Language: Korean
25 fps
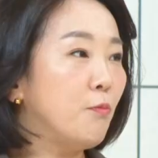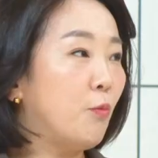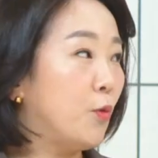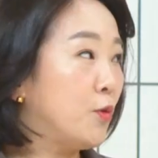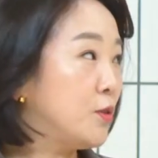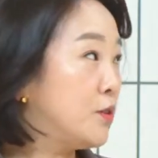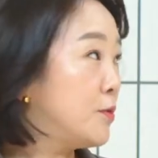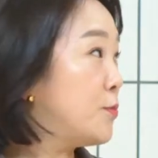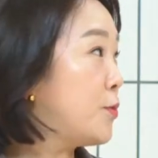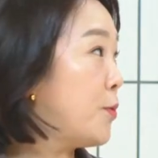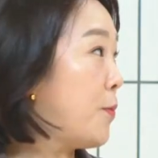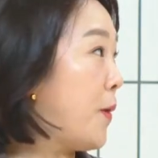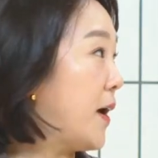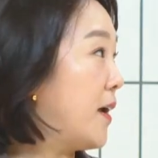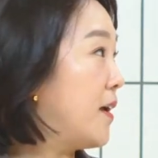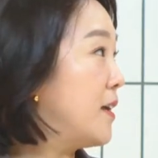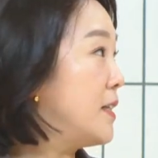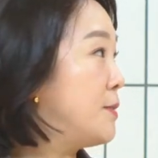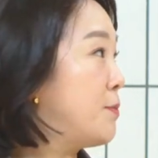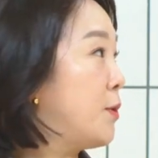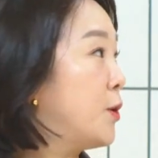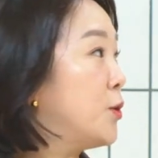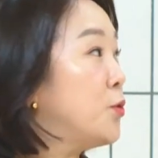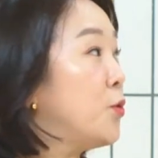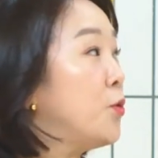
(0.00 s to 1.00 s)
모습도
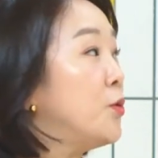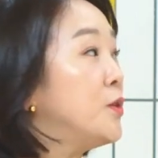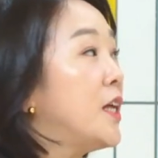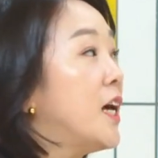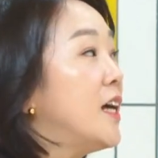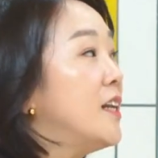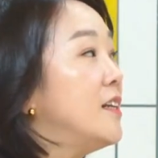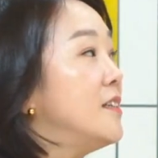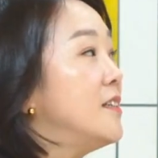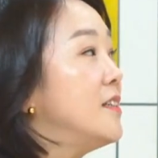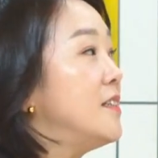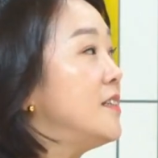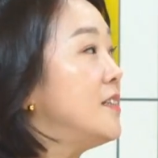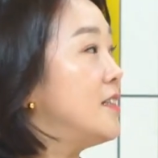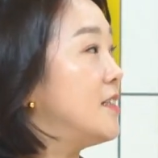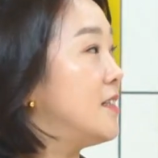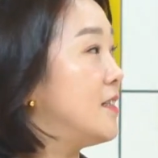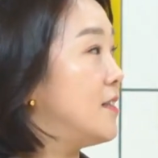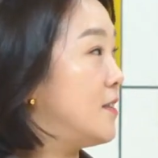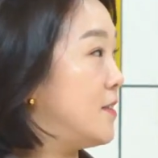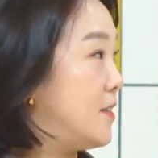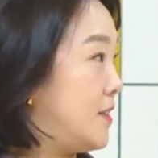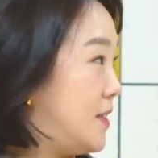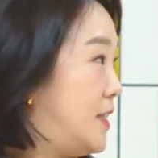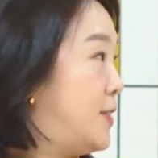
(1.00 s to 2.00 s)
봤겠지만 또 다른
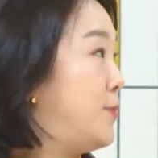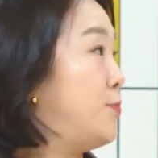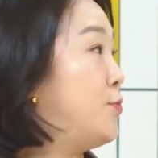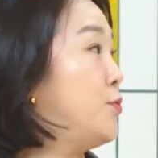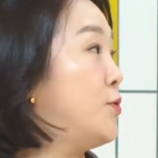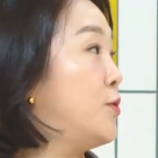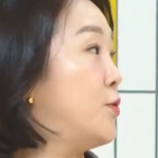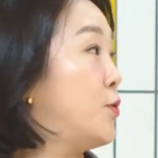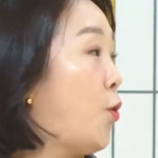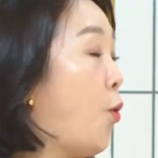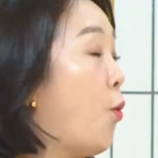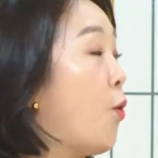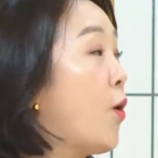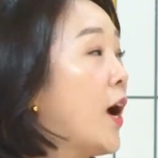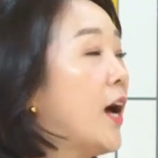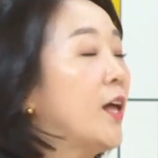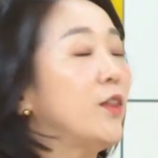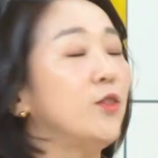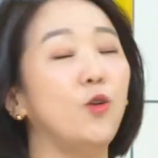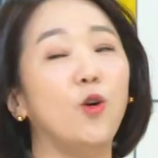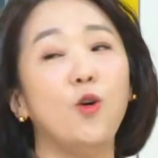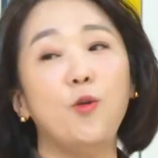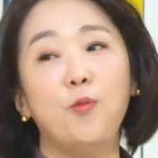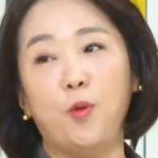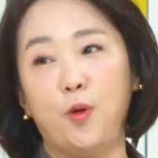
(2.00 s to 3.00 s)
집
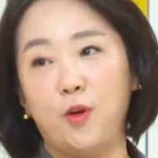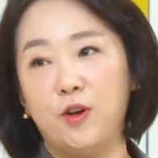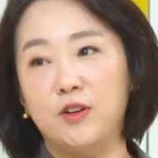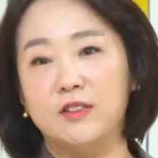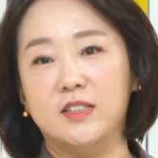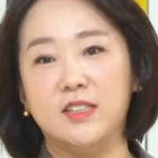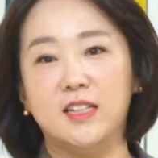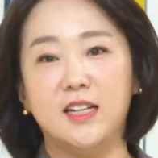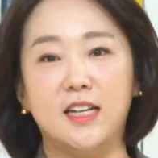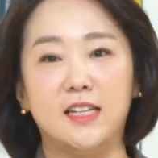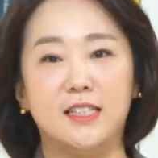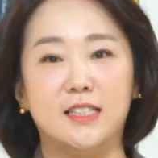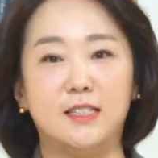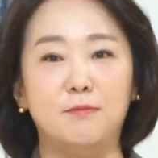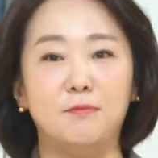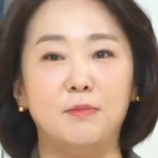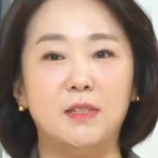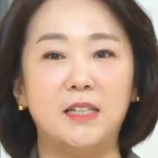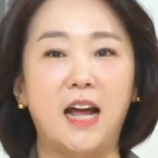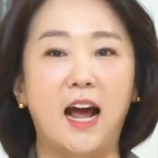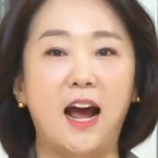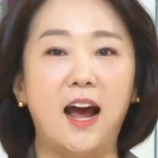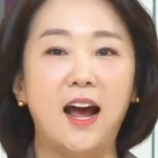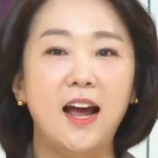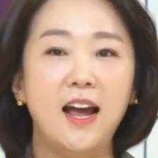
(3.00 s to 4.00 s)
공간도
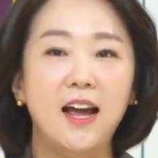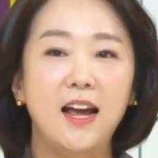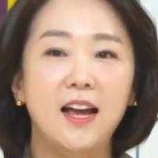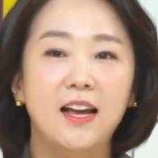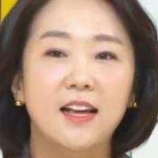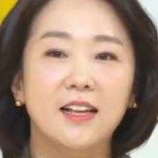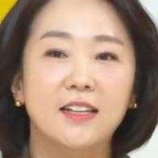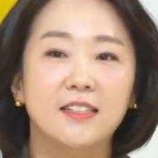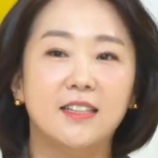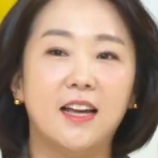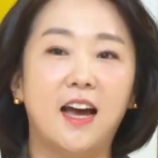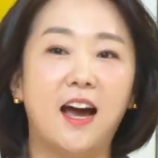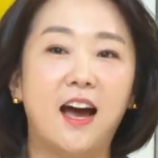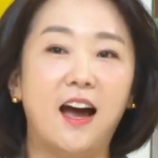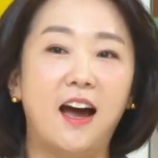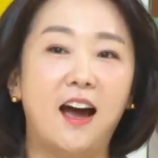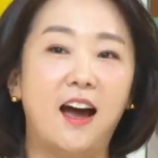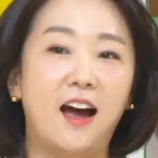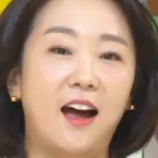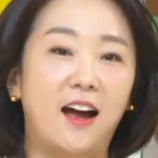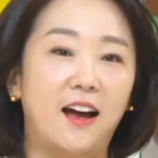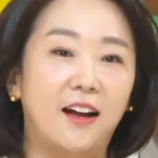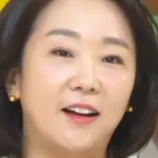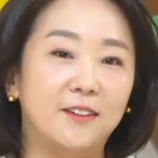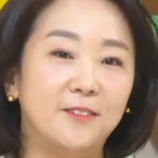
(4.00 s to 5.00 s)
보여드리겠습니다. 네.
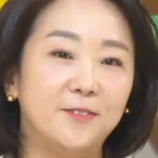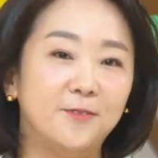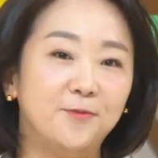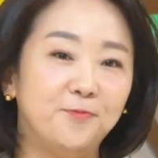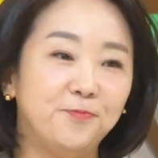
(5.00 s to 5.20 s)
자.